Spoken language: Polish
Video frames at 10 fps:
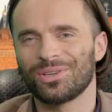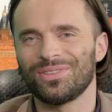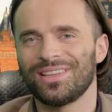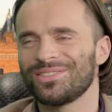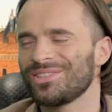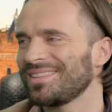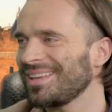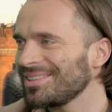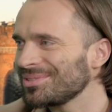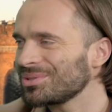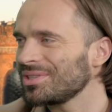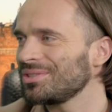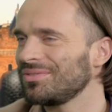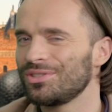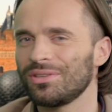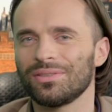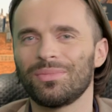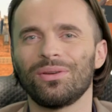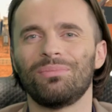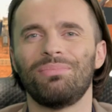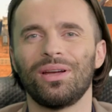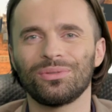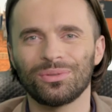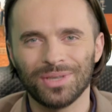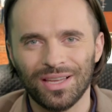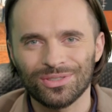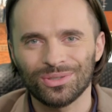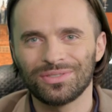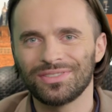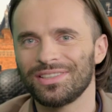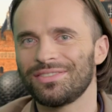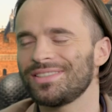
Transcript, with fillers: przekonany, że teraz już nasi widzowie mają pełną jasność w tej